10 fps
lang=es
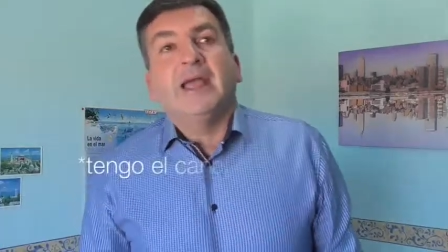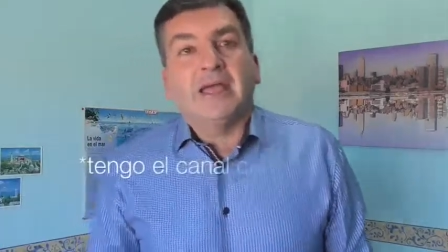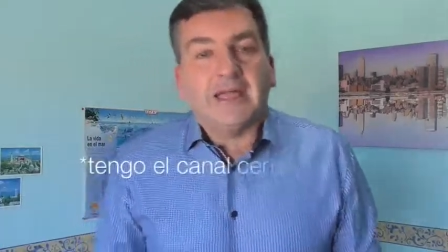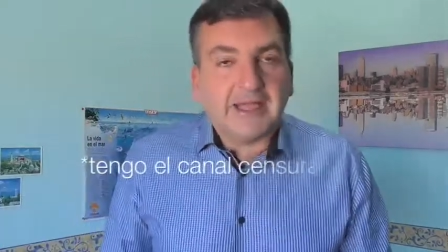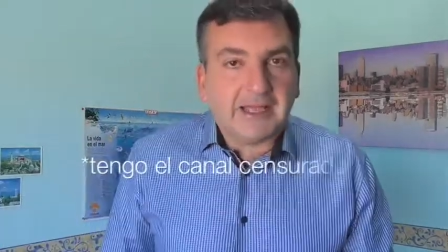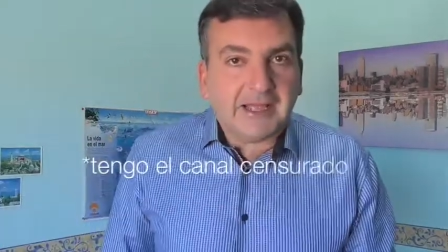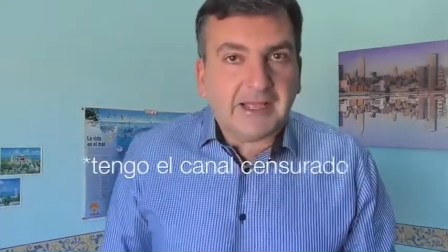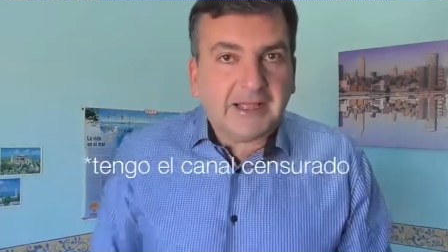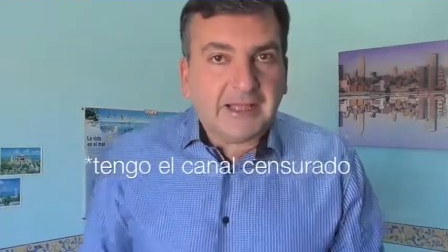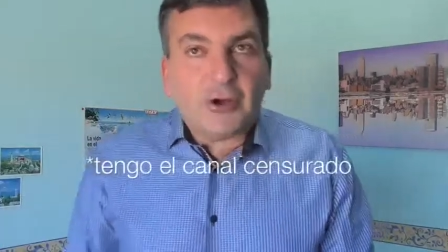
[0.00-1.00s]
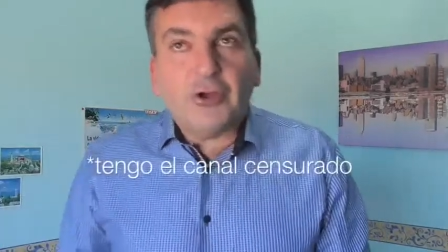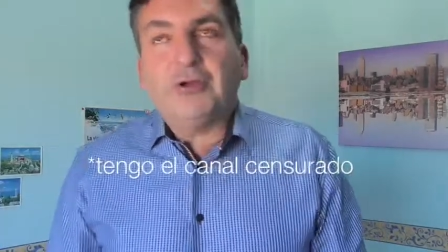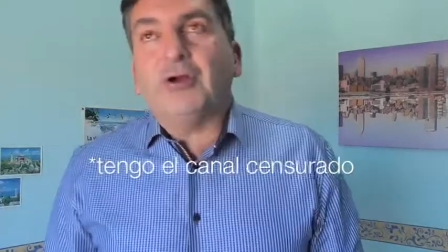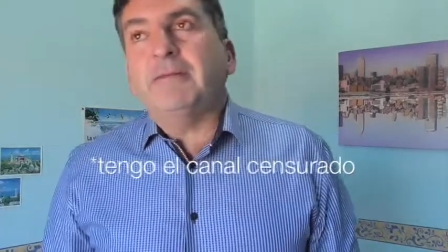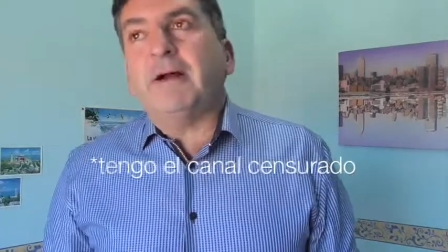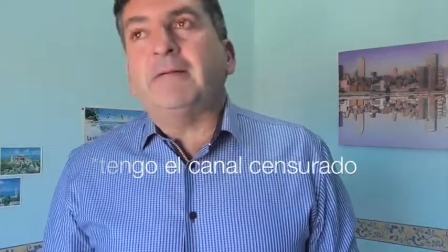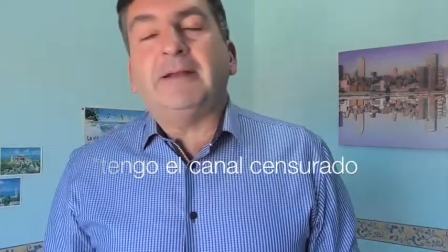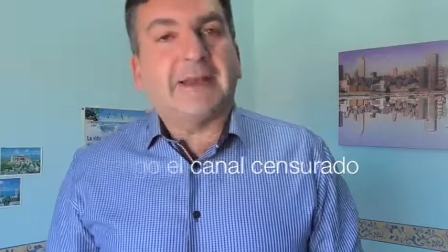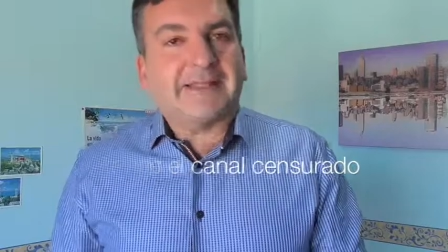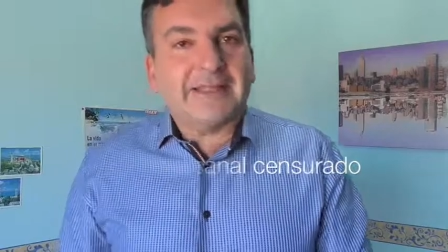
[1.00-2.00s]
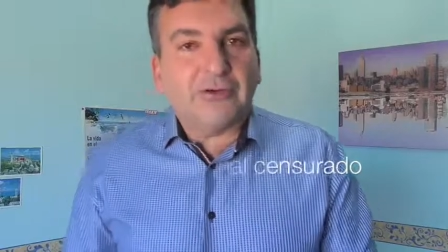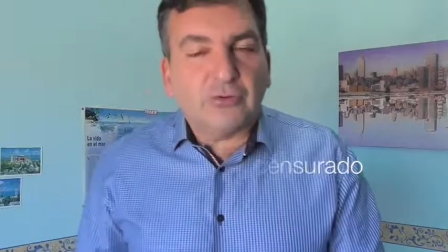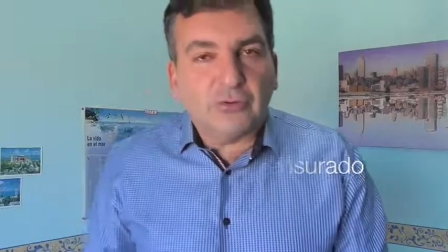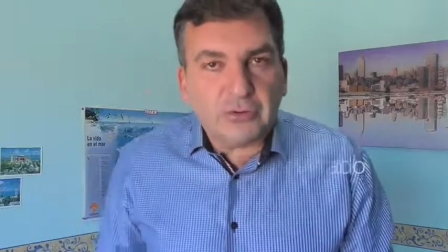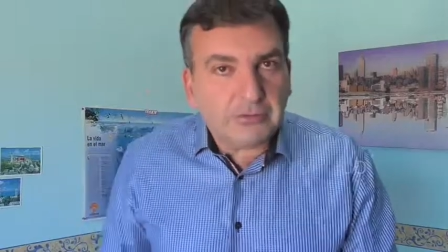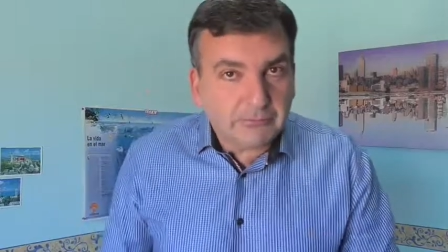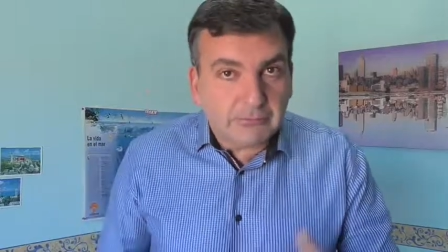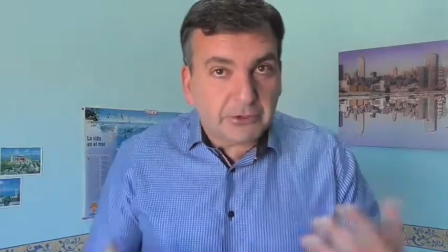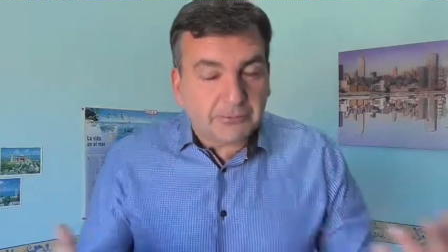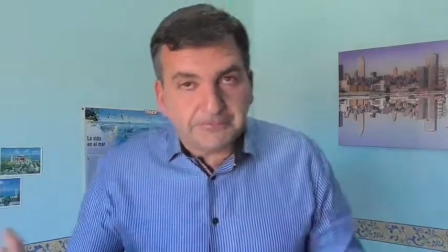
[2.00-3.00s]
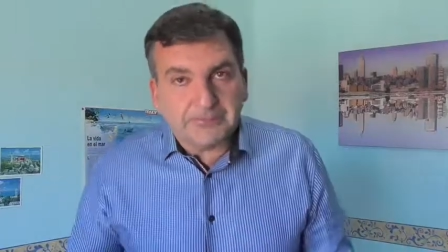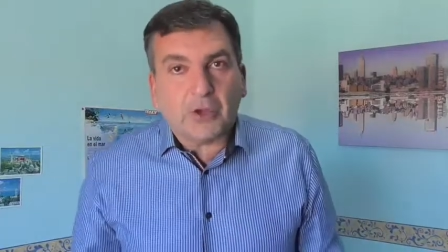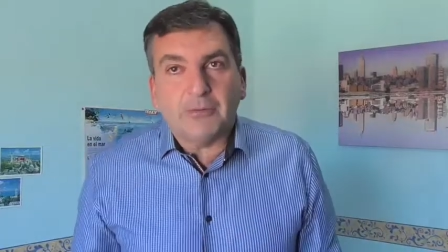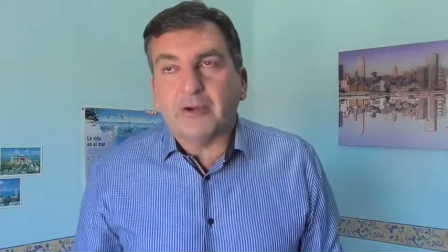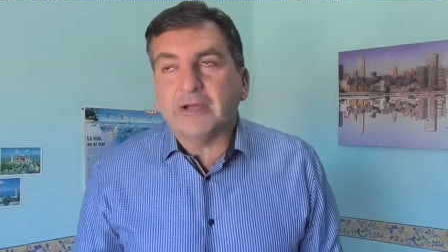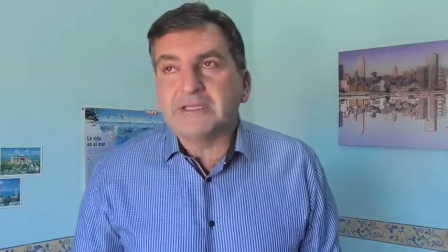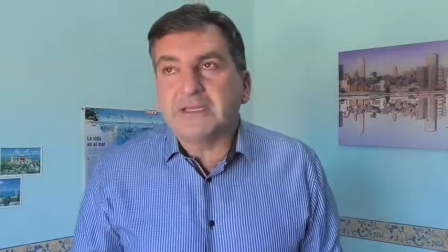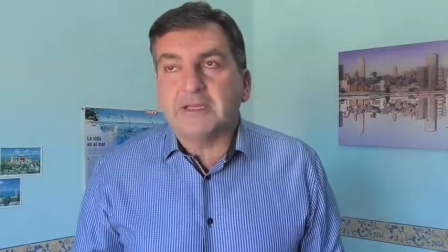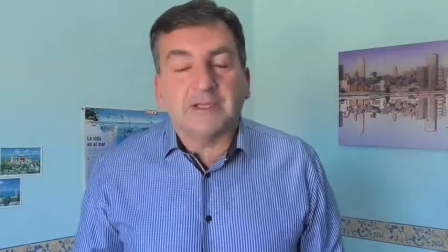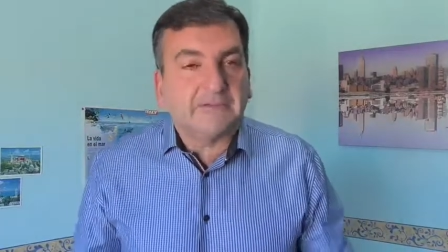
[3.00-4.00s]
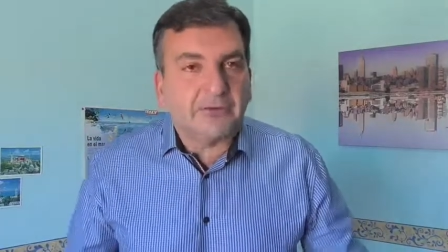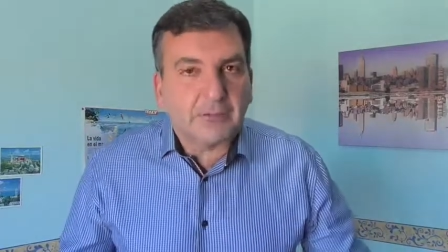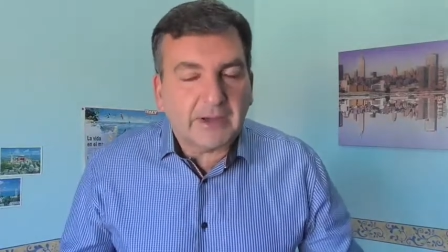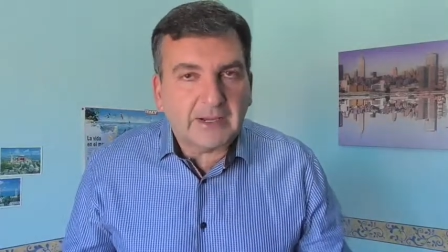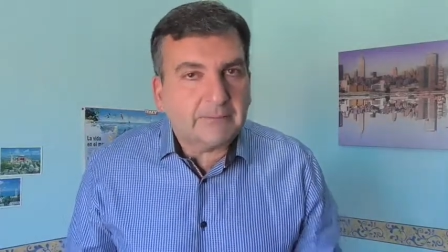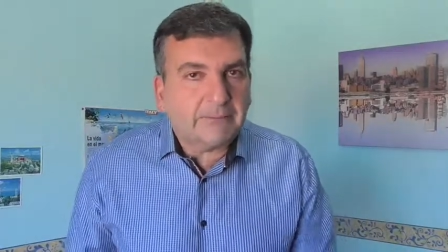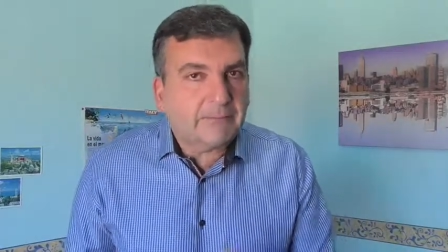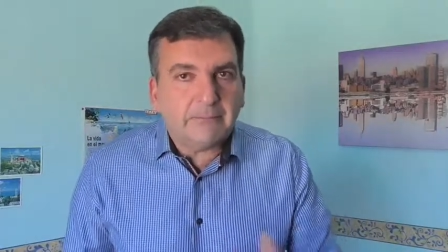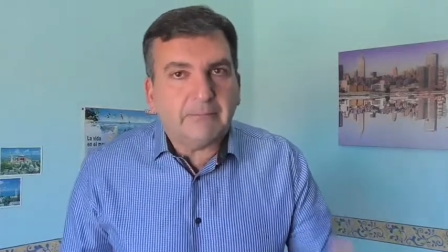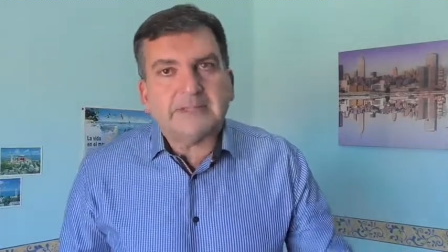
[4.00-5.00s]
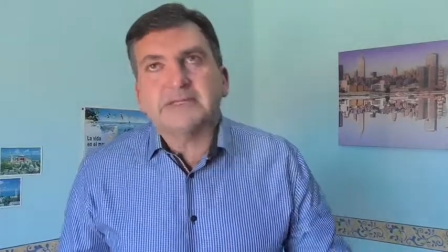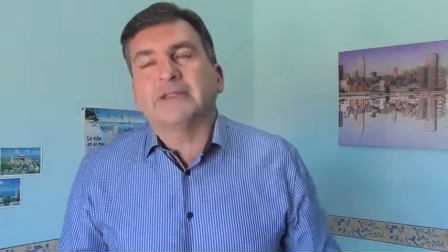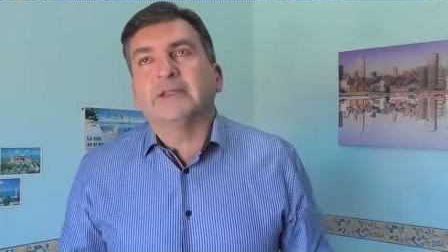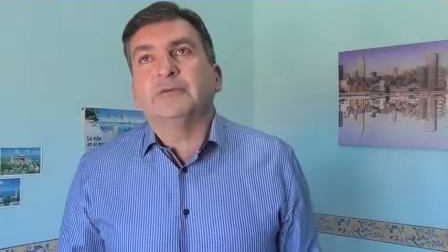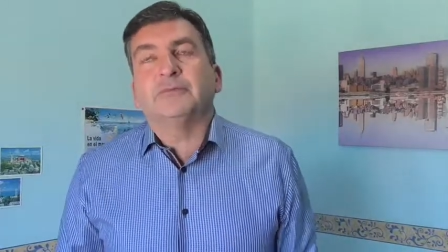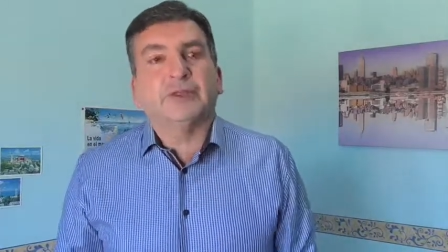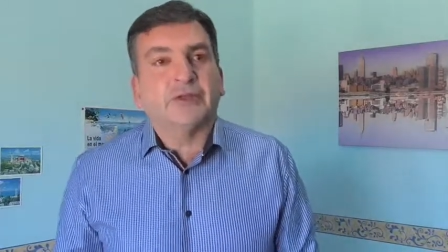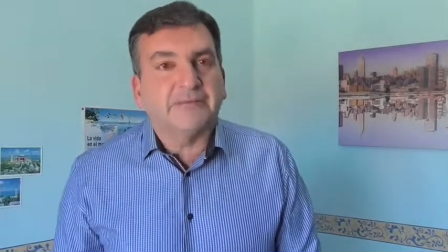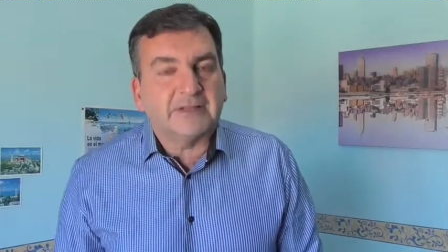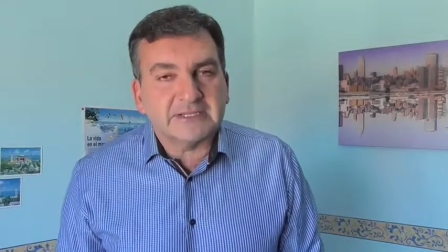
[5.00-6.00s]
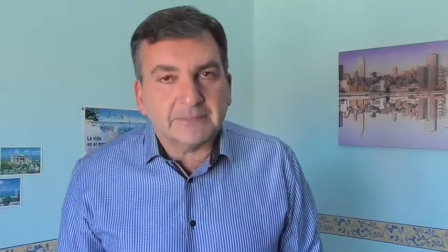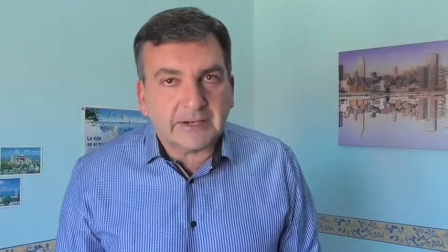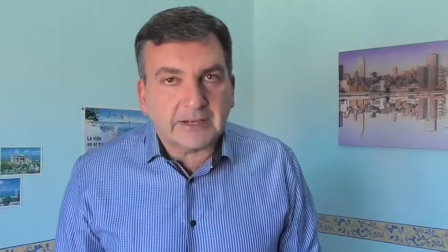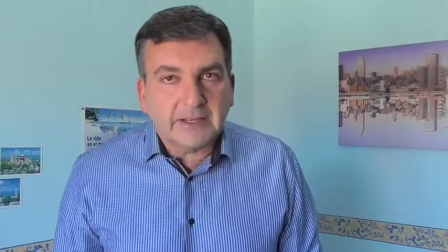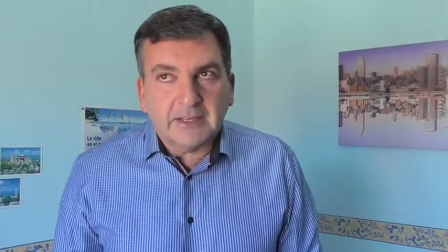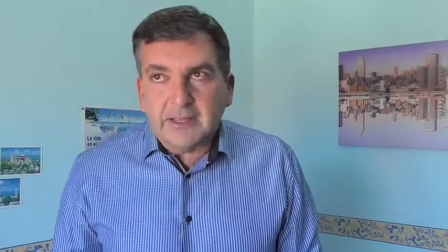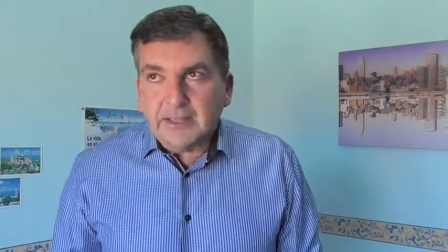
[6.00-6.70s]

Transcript: Eh, hoy iba a hablar de... Bueno, hoy vengo así informal, va a ser eh, un vídeo de fin de semana